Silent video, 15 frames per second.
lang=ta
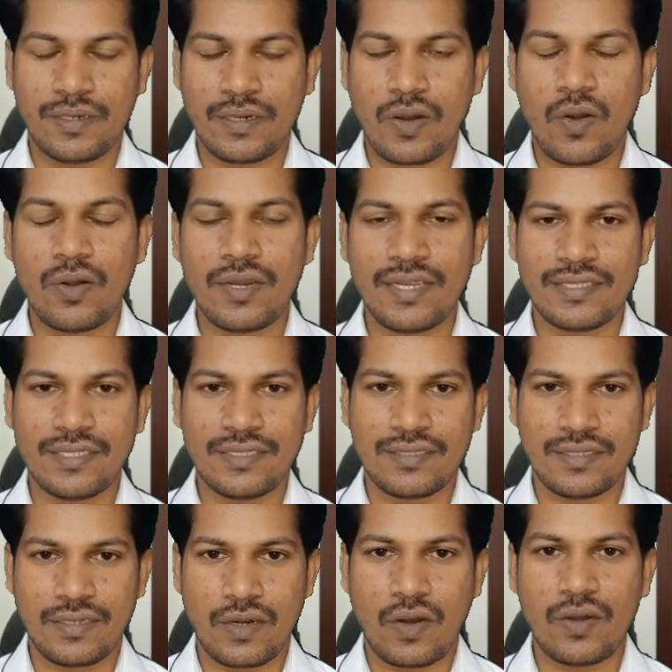நான்
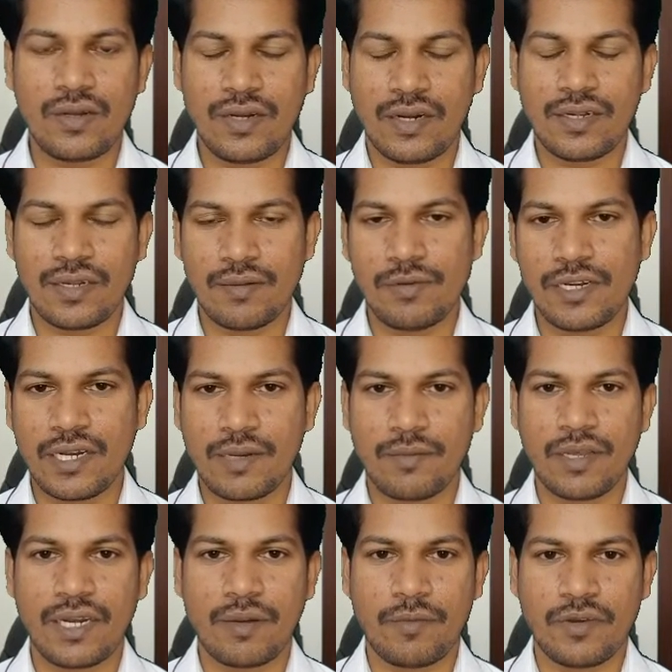எக்ஸிஸ்டன்ட் நான் ட்ரக் அப்படின்ற
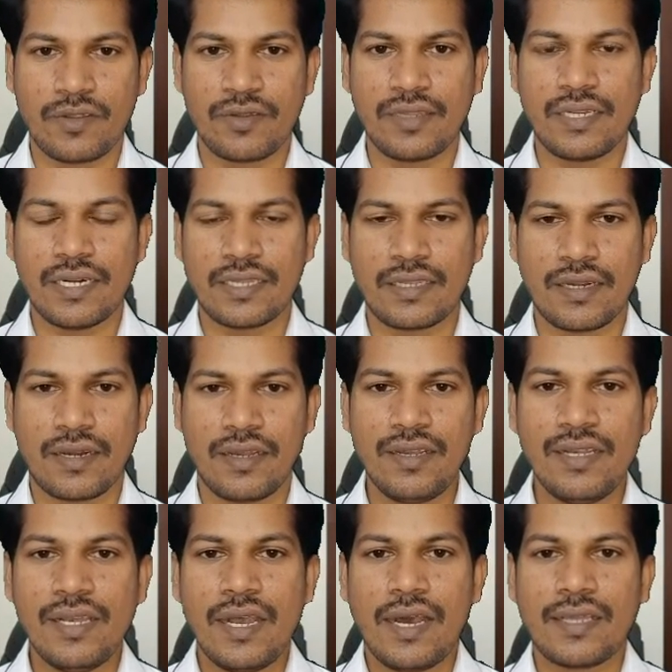மாதிரி நம்ம அதை வந்து எடுத்துக்கலாம்
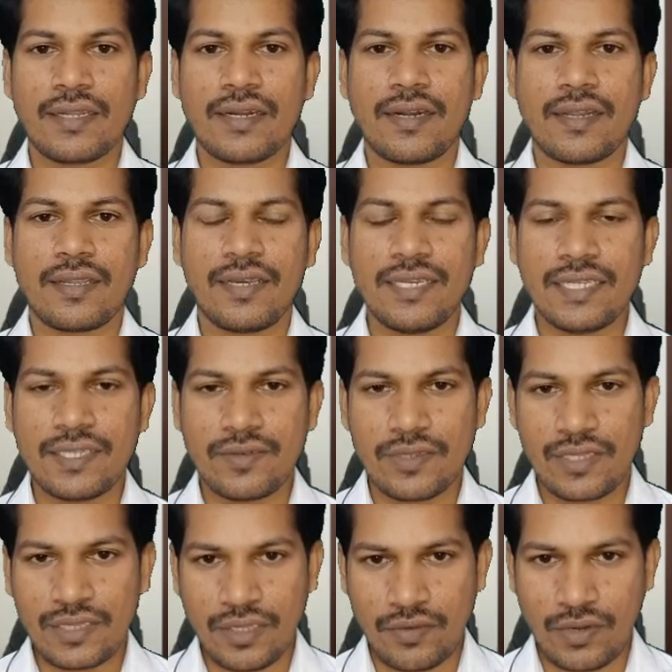அதனால தான் இதை
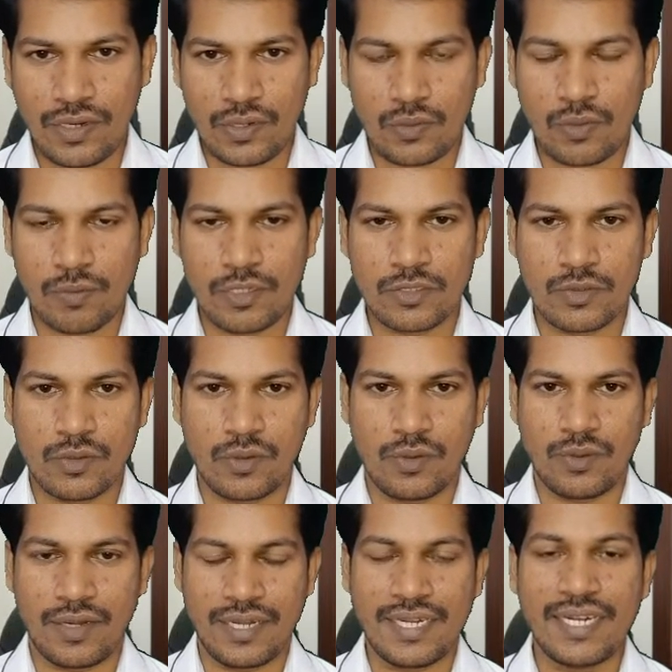வந்து தவிர்க்கணும் அப்படின்னு சொல்கிறோம்
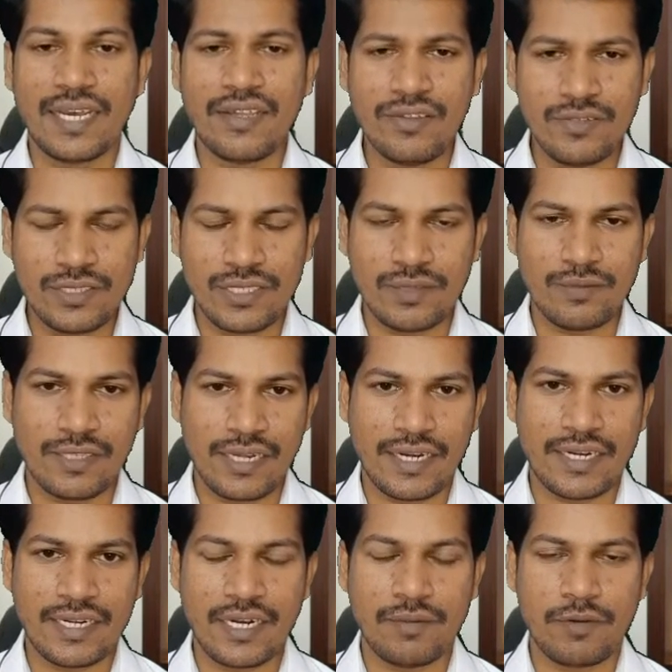ரெண்டாவது விஷயம்
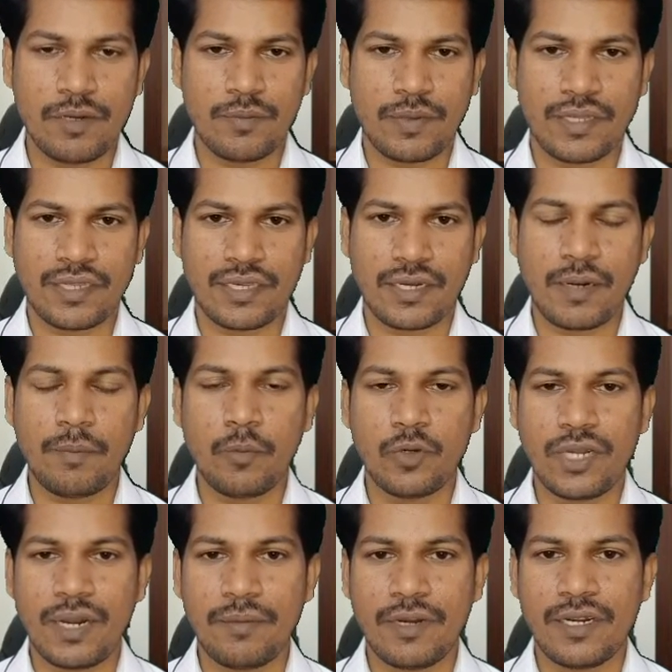இதில் என்ன அப்படின்னு பார்த்தீங்கன்னா
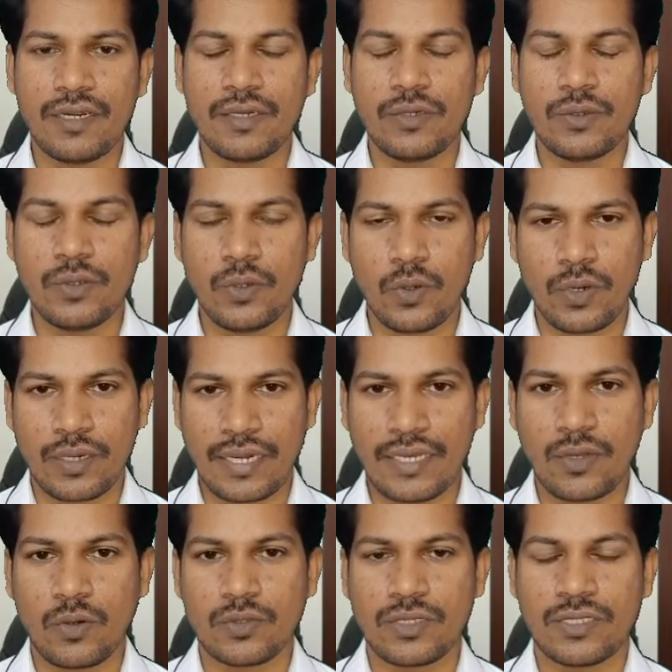புட்டாமினன் நியூரோ
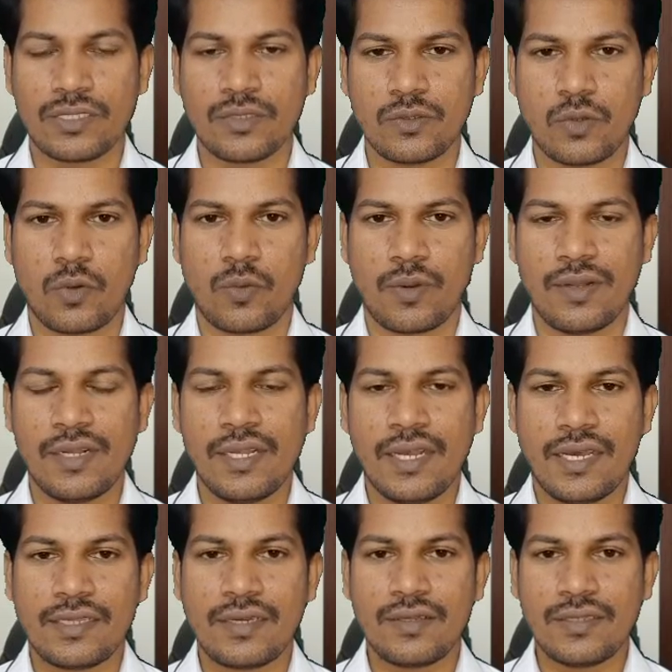நெக்ரோசிஸ்ன்னு சொல்லுவோம்
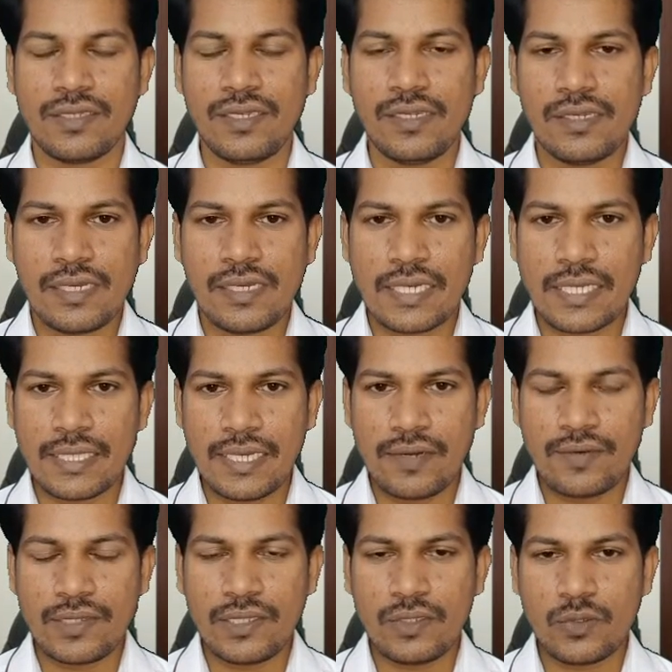அதாவது இதில்
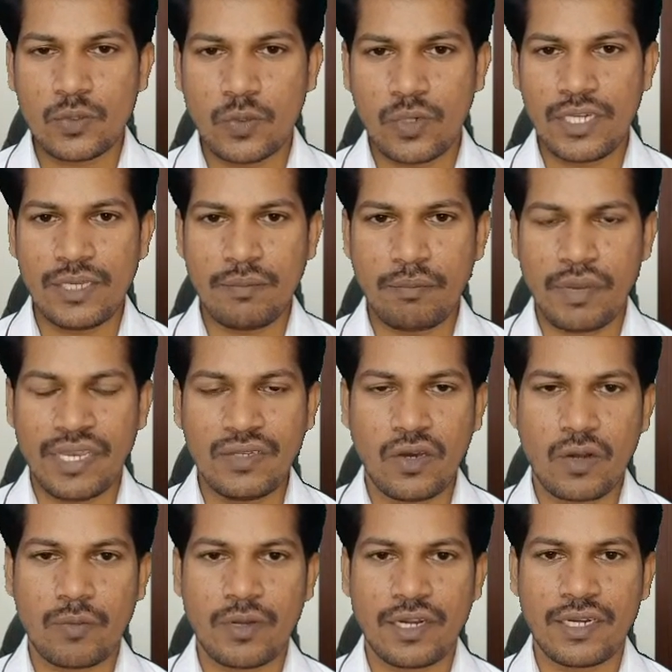வந்து சோடியம்
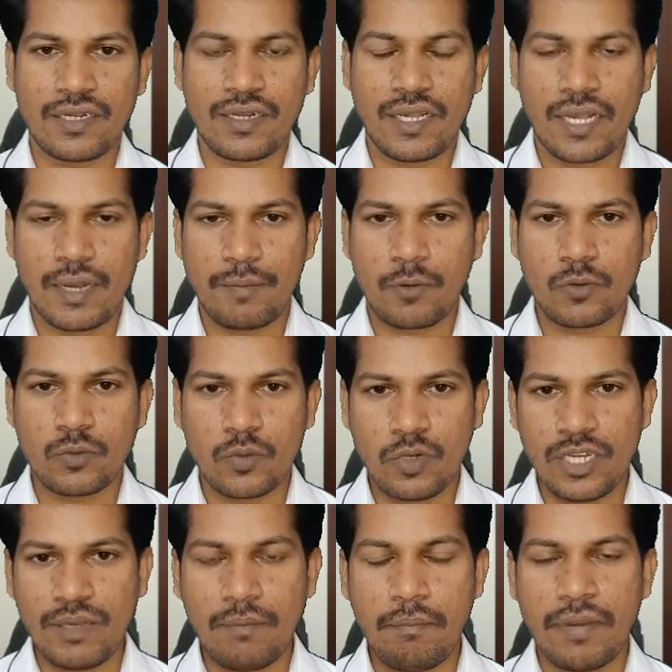பைகார்பனேட் அப்புறம்
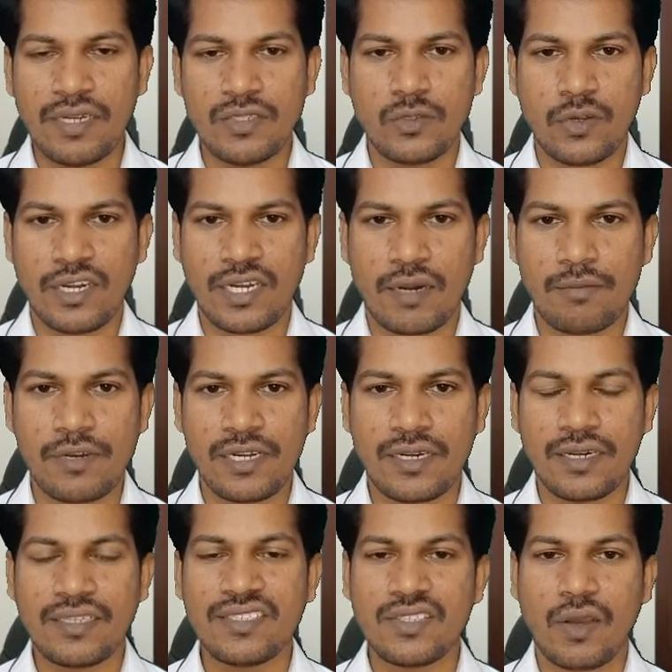சோடியம் பென்சோயிட்
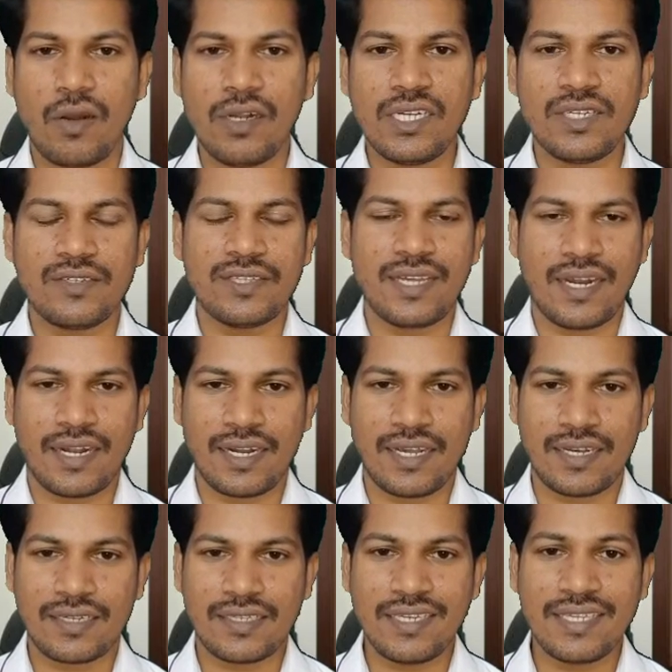அப்படின்ற சால்ட் வந்து ஆட்
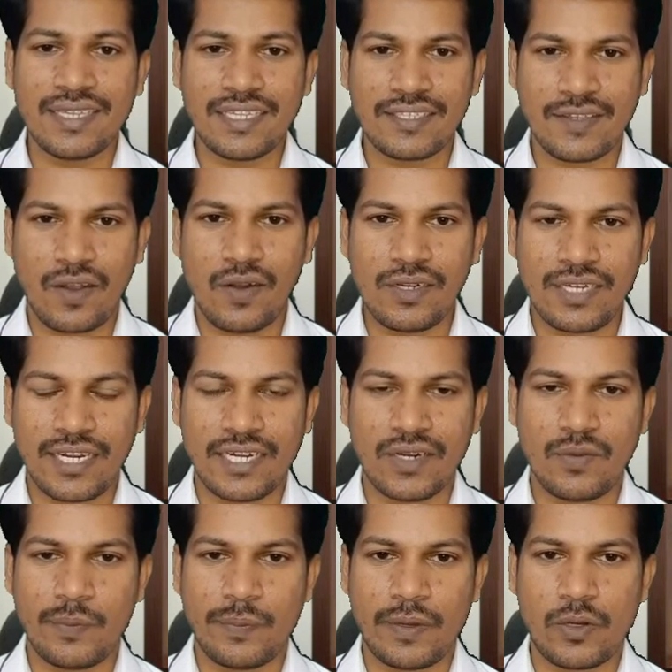ஆகுது இந்த சால்ட்
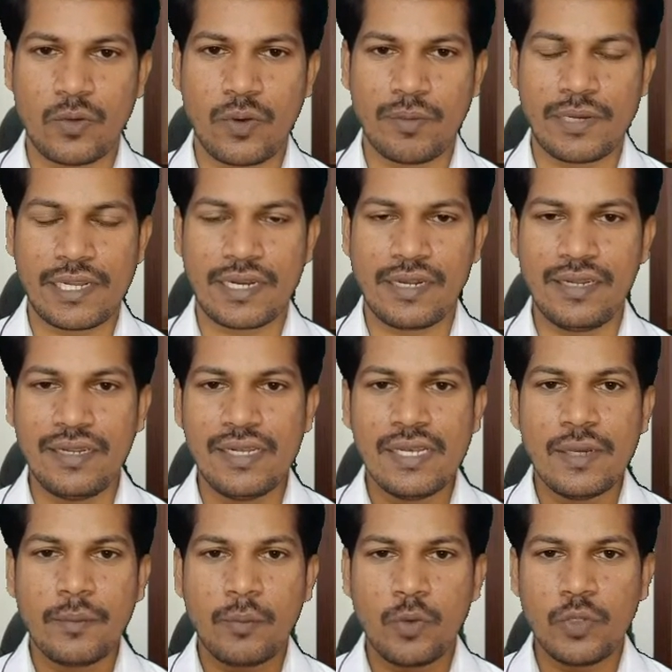என்ன பண்ணும் அப்படின்னா
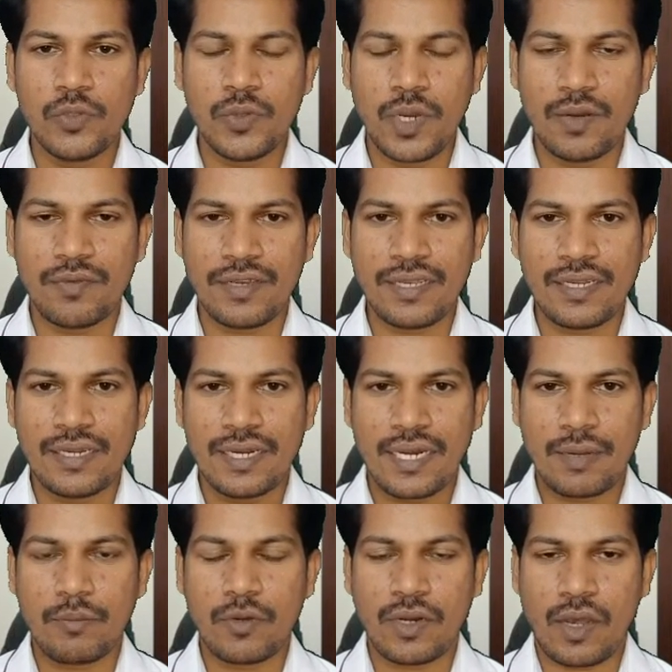பொதுவாகவே
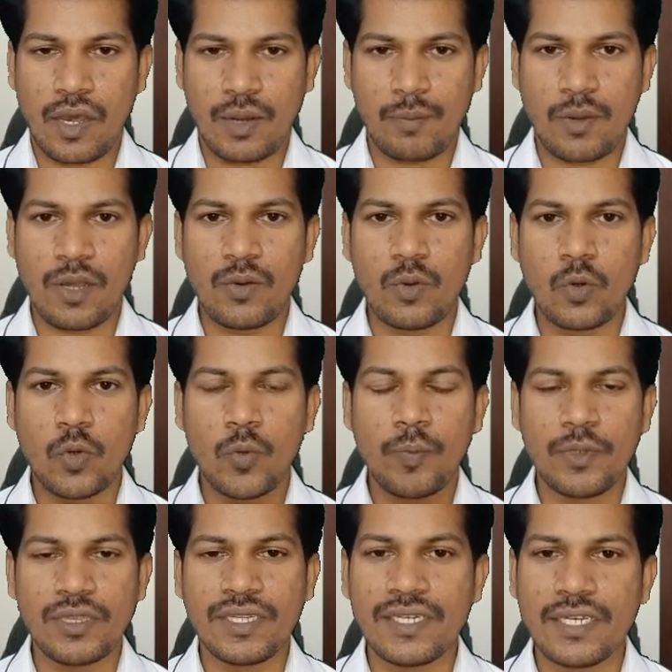நம்ம நார்மலாக ஒரு
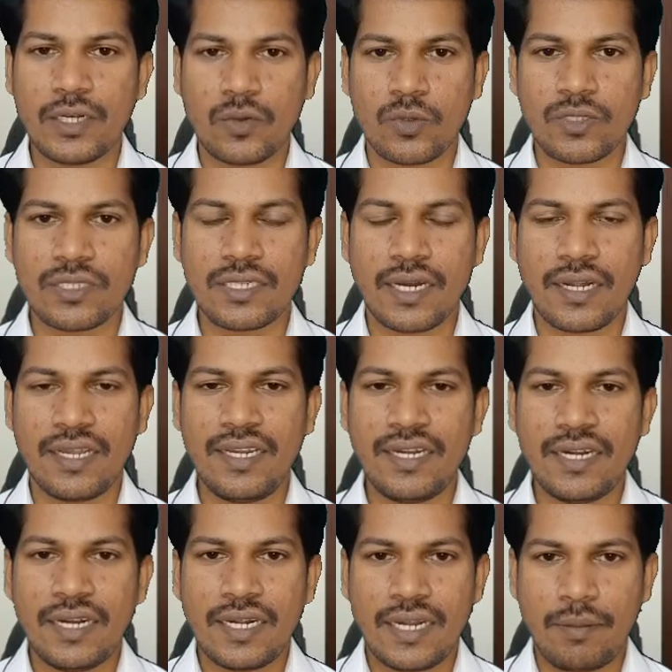உப்பு தண்ணியை குடிச்சிட்டாலே
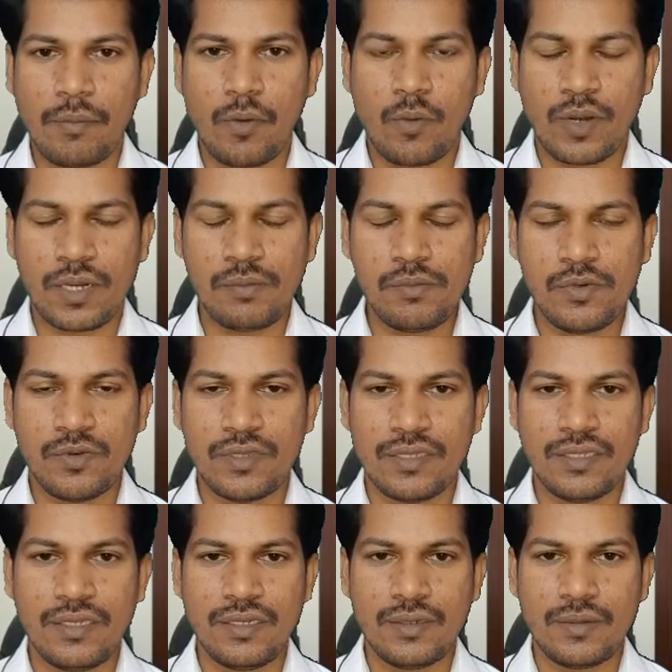நம்ம உடம்பு வந்து